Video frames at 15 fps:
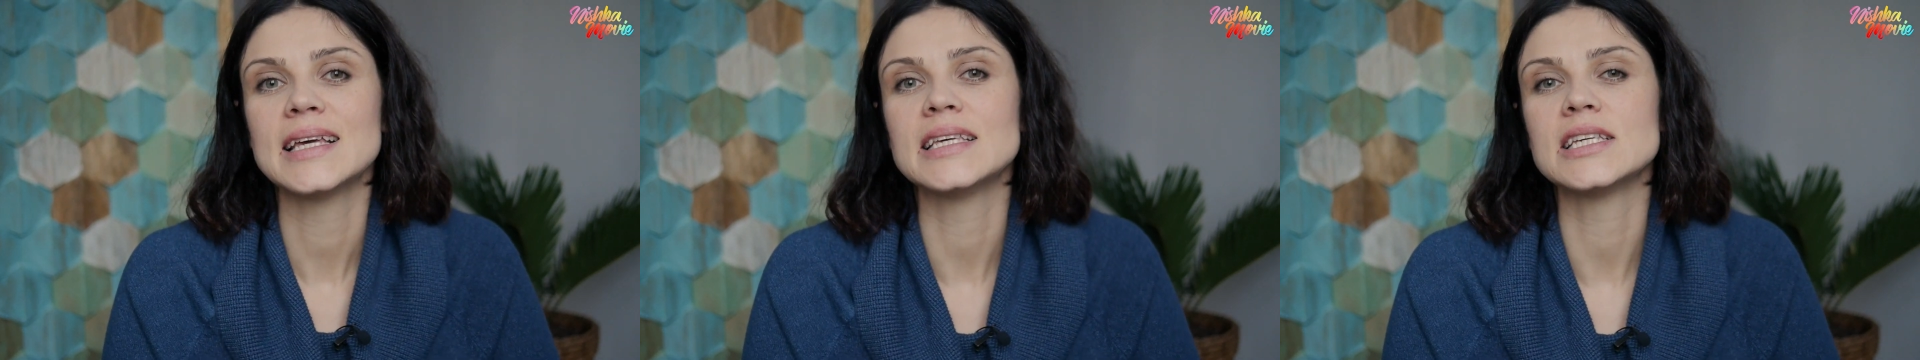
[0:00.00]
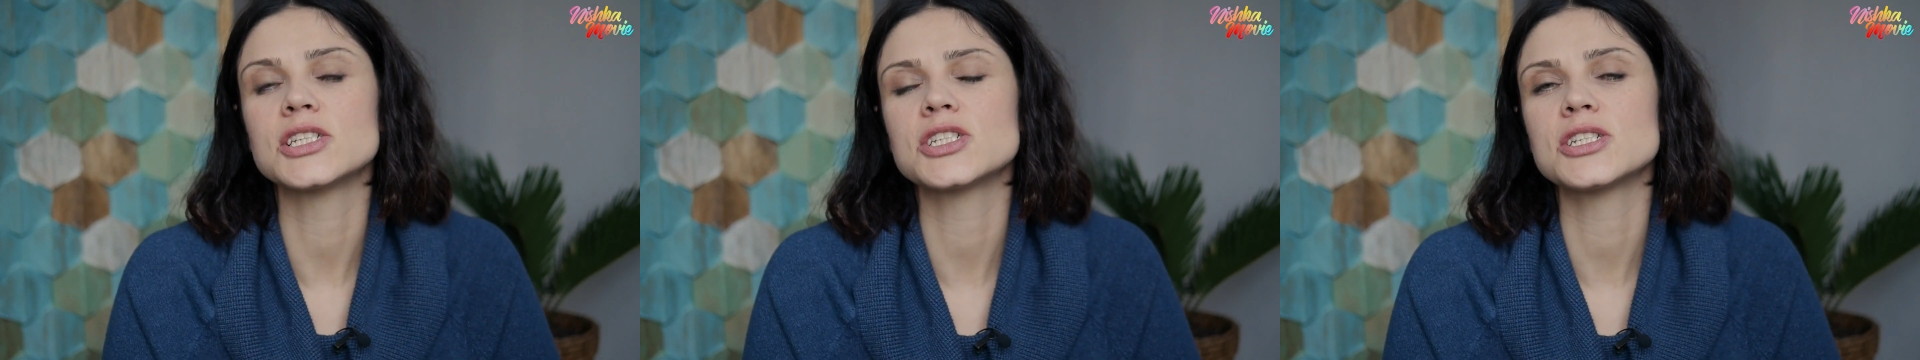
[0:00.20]

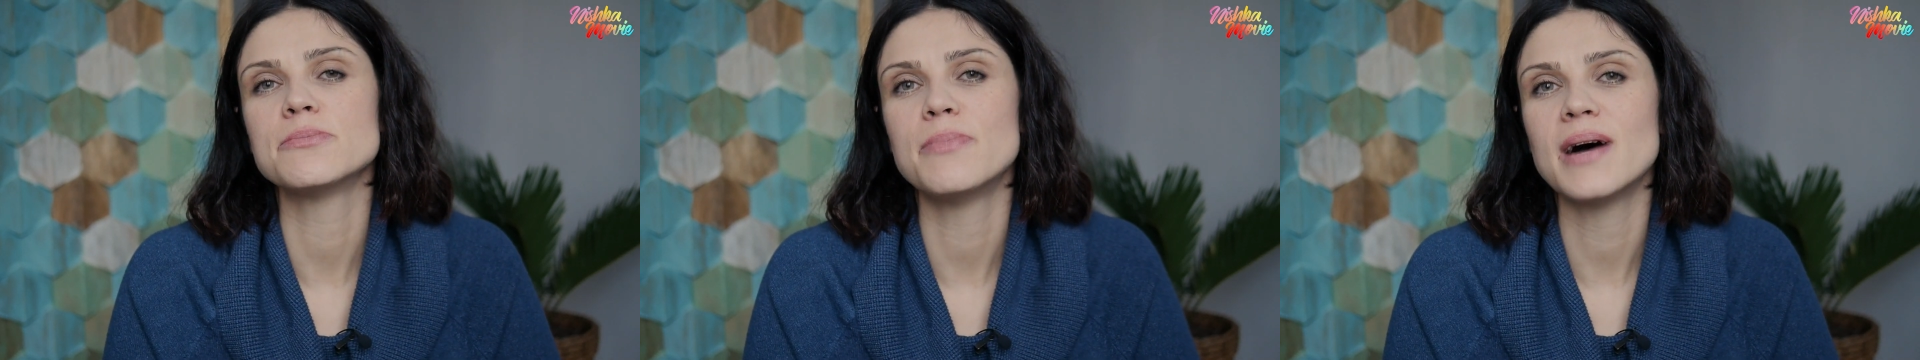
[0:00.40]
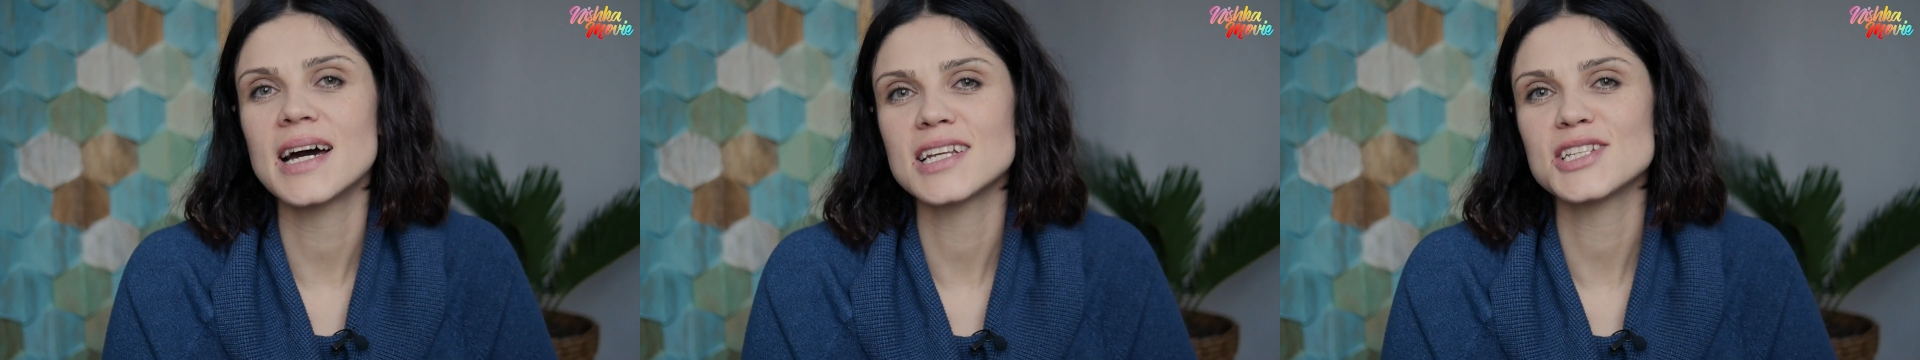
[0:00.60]
jeszcze
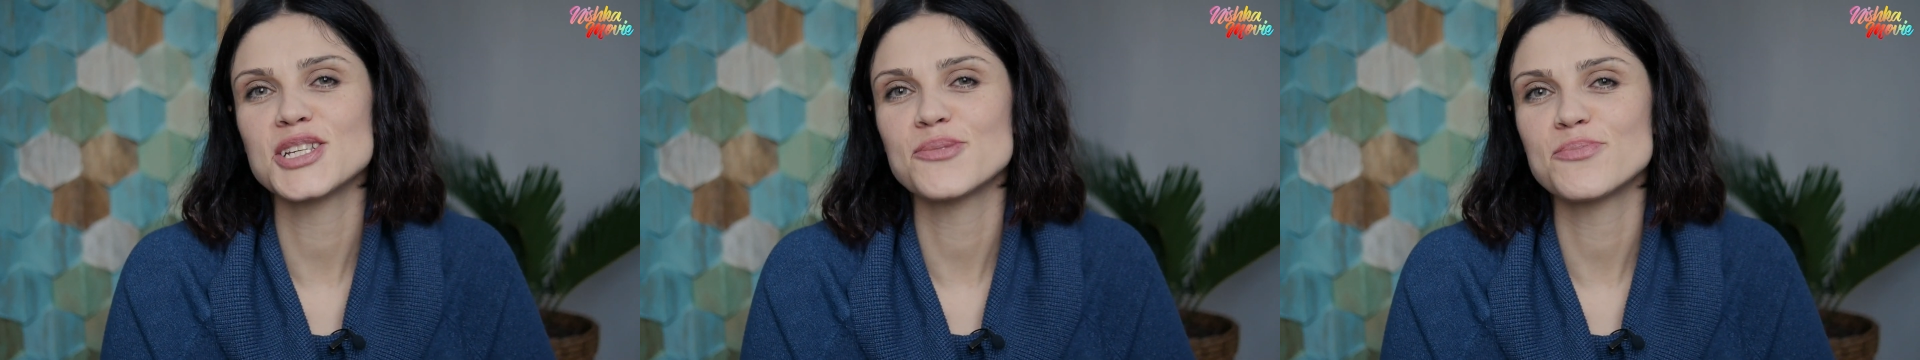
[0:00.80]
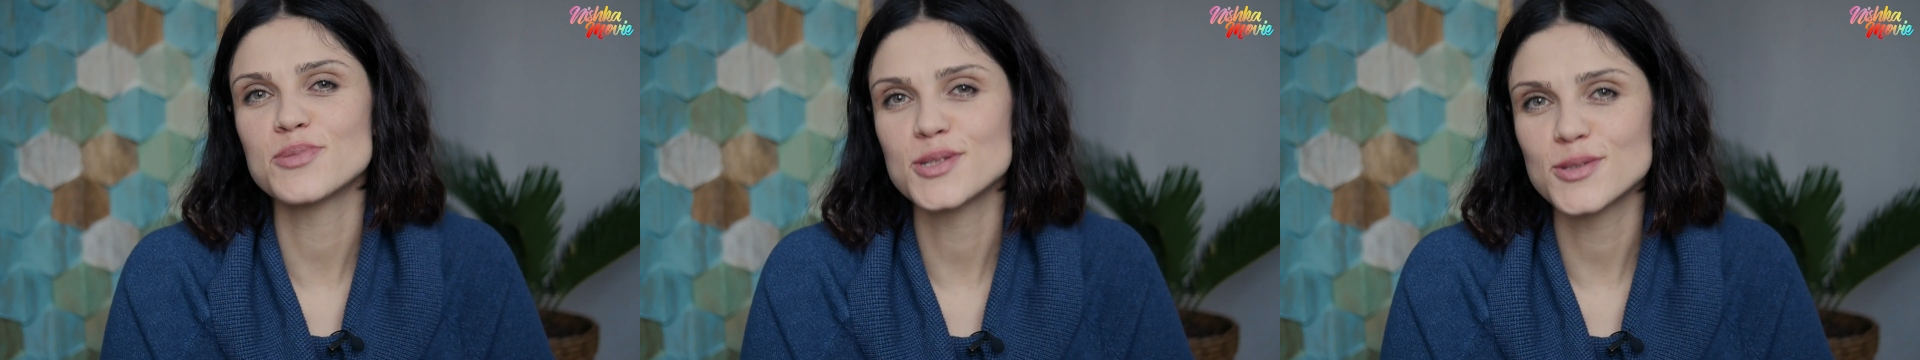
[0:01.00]

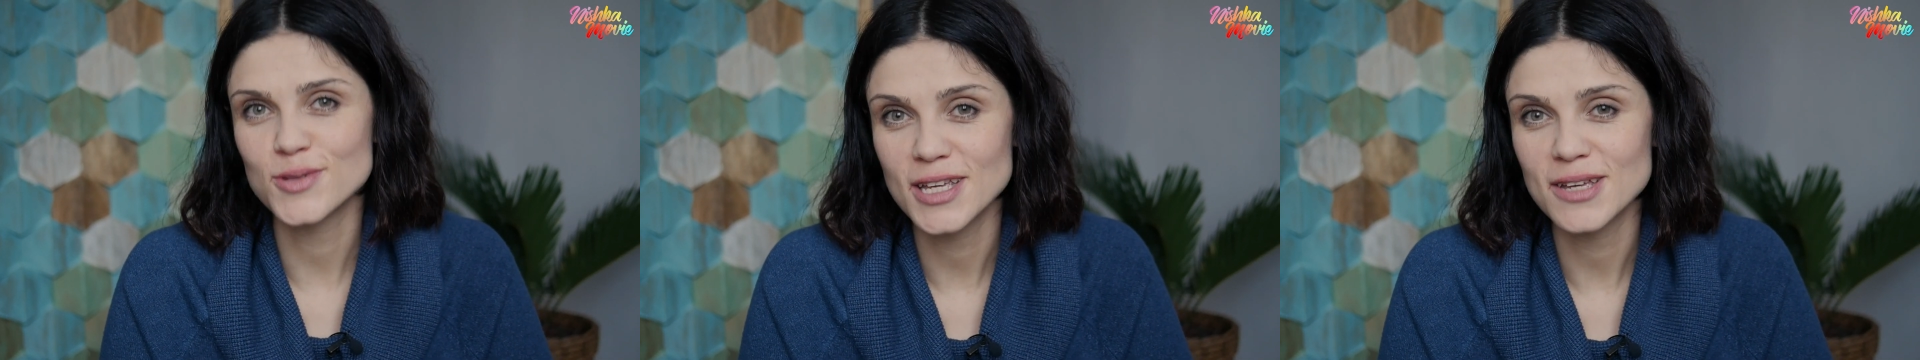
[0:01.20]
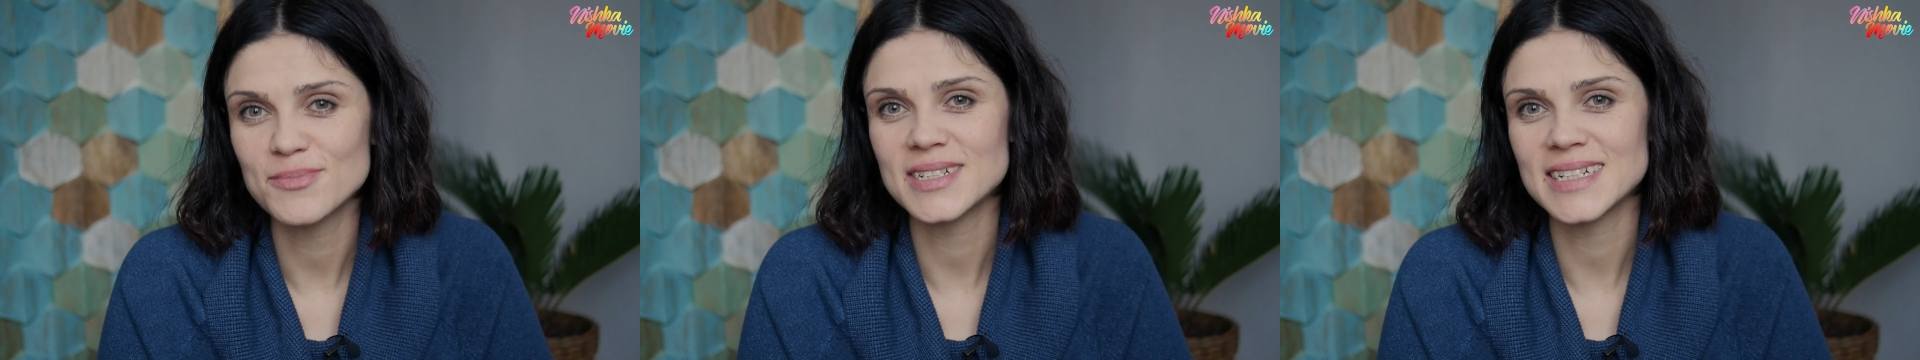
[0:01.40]
bardziej
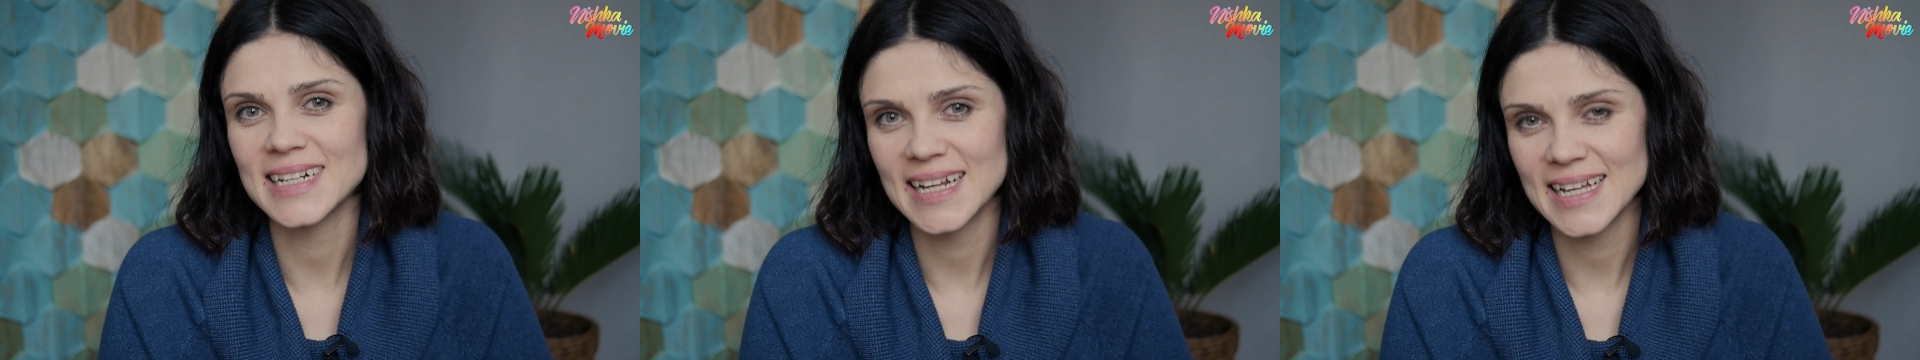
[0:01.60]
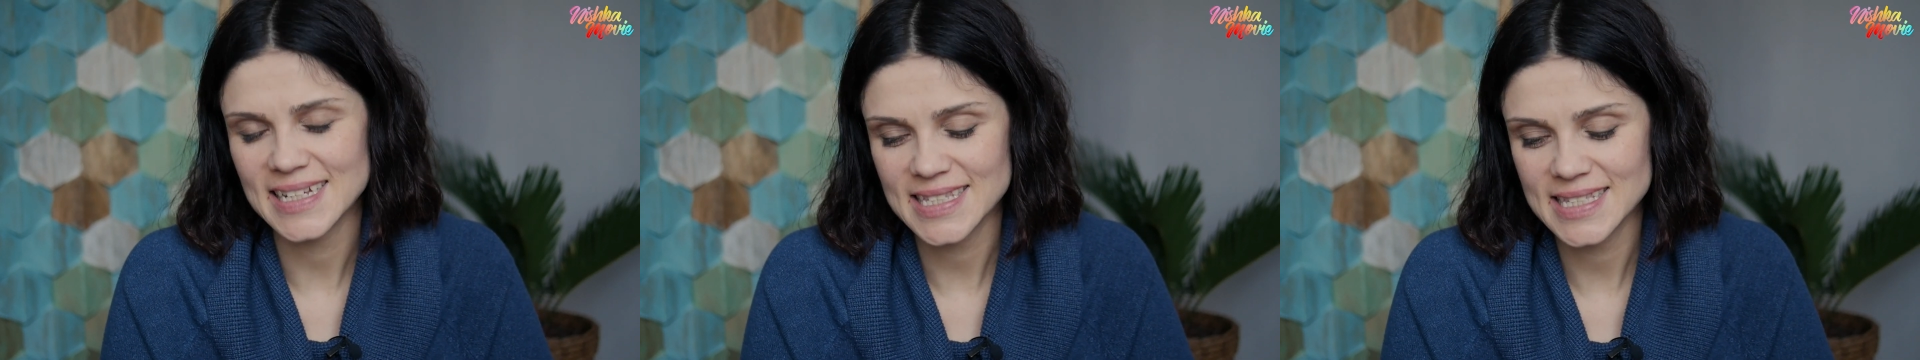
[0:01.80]
psujemy
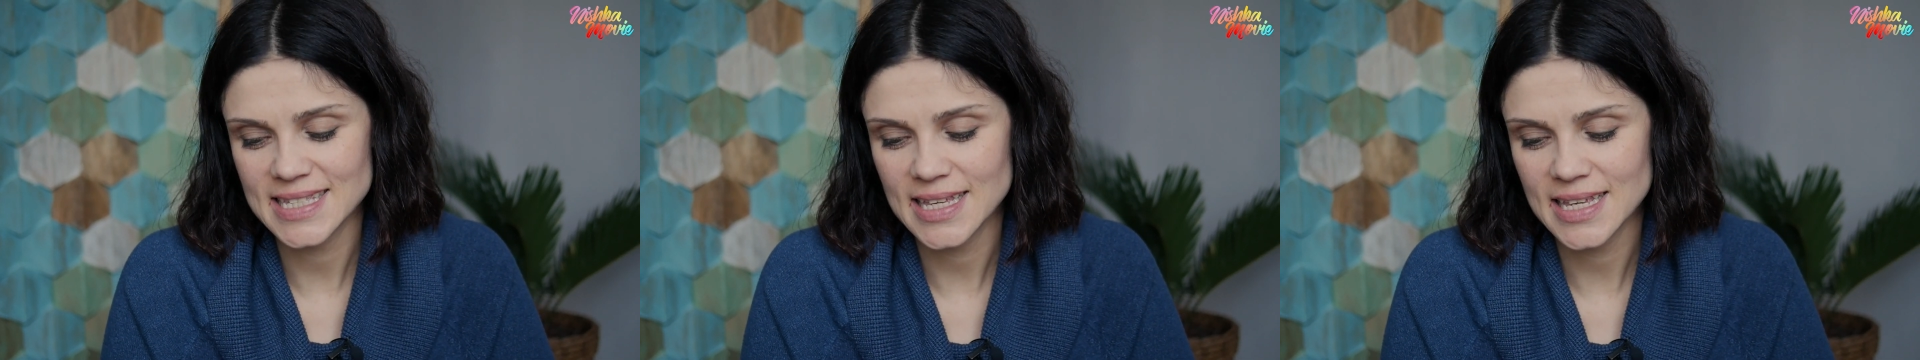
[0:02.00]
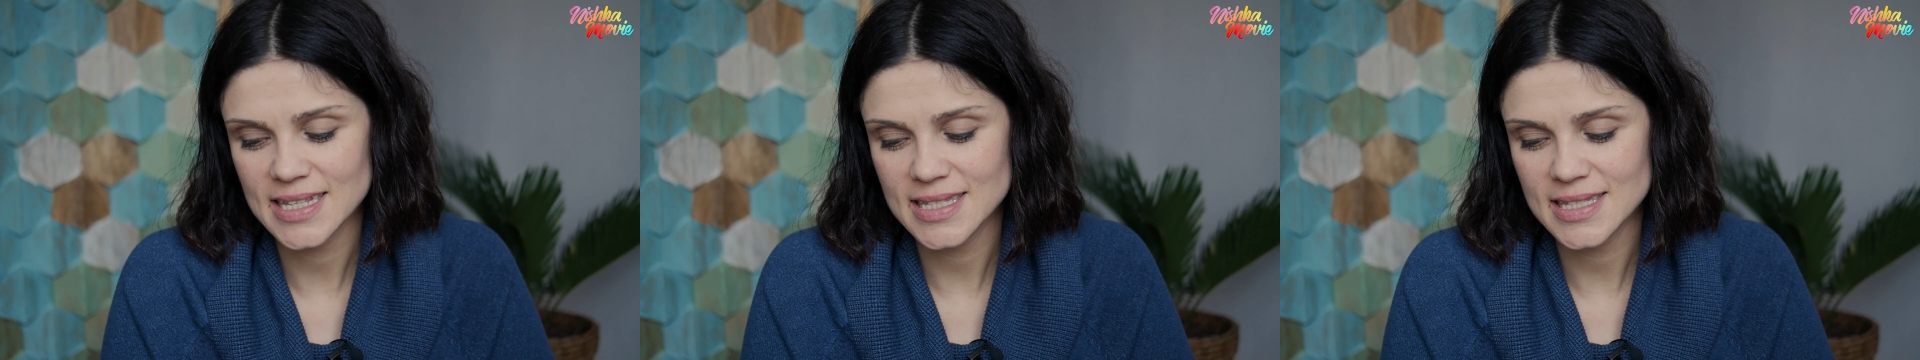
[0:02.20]

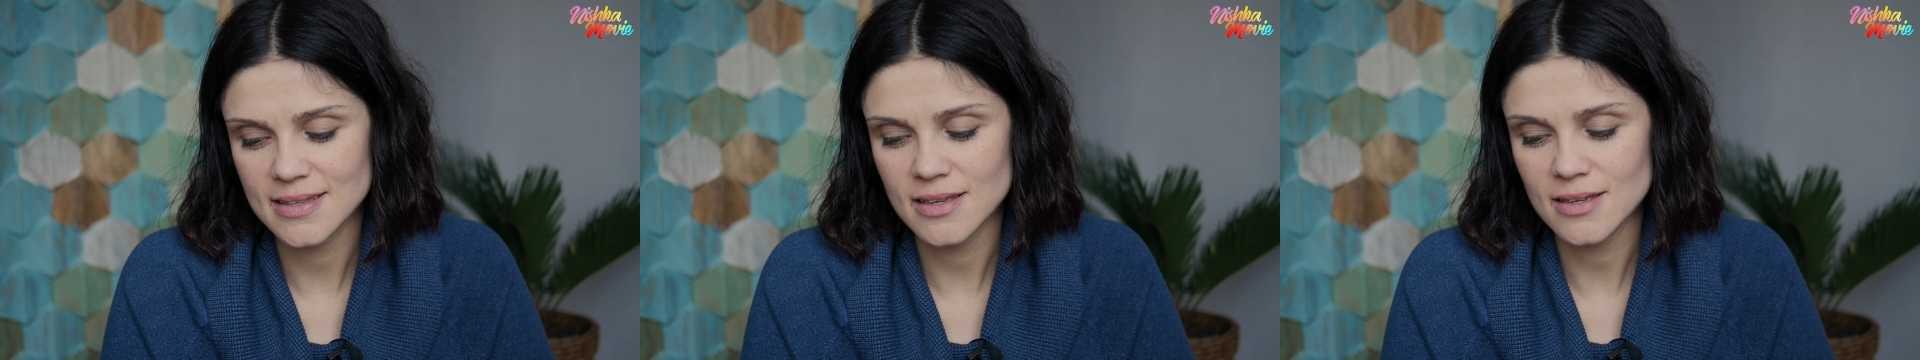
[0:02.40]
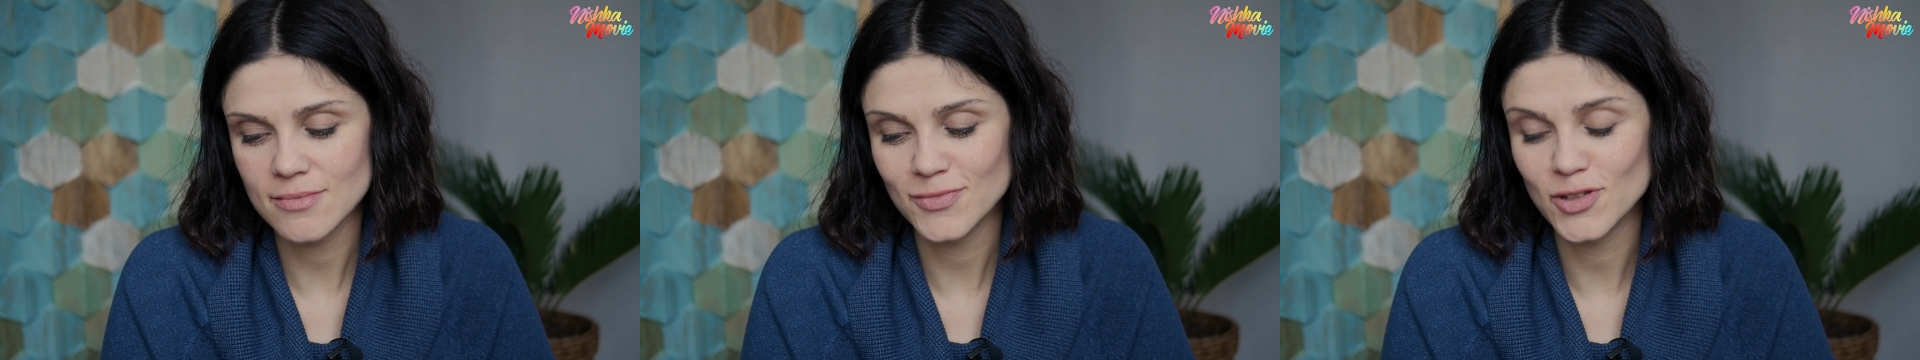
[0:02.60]
relacje z
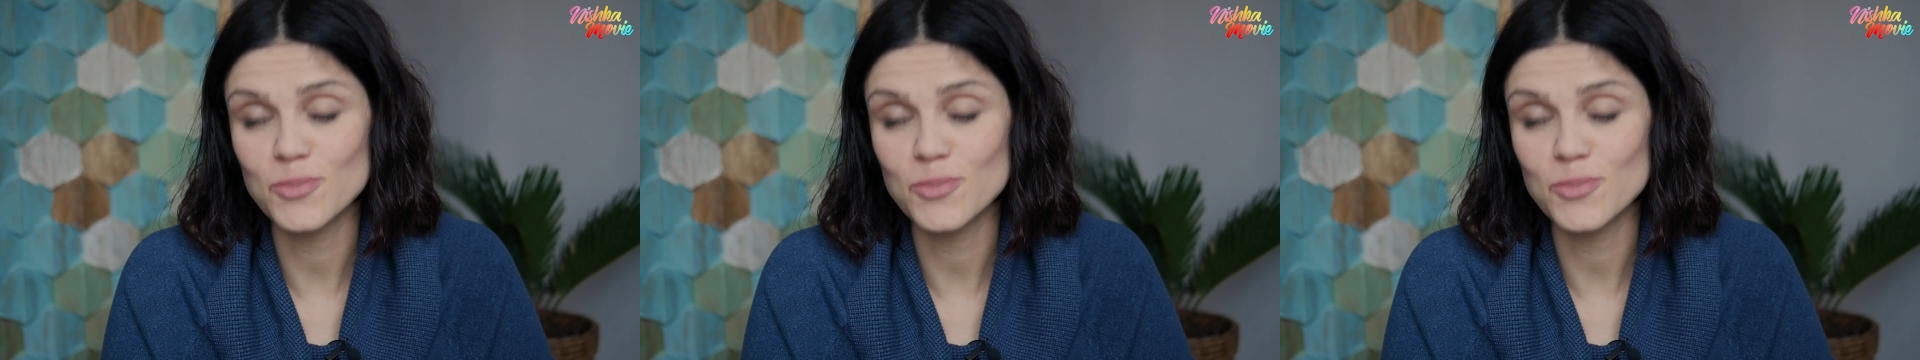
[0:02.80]
nim,